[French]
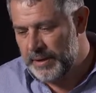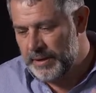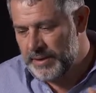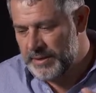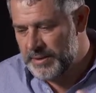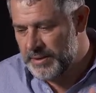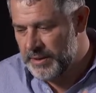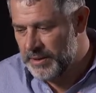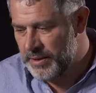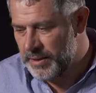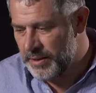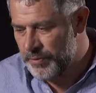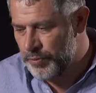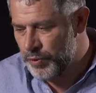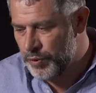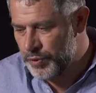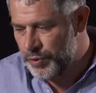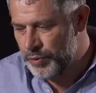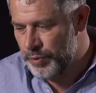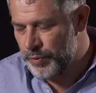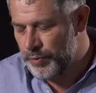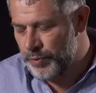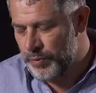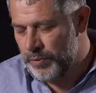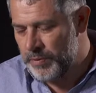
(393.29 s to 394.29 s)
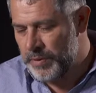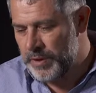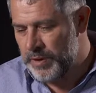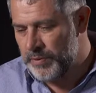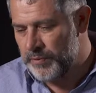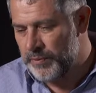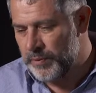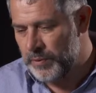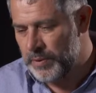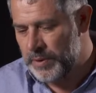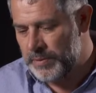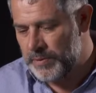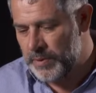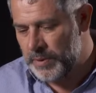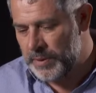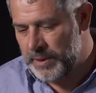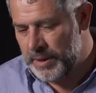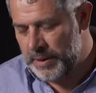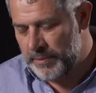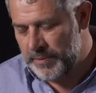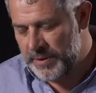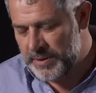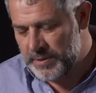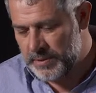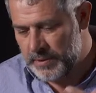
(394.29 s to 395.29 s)
Cette émotion, pour moi, elle est
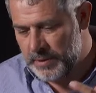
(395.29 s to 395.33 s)
fondamentale parce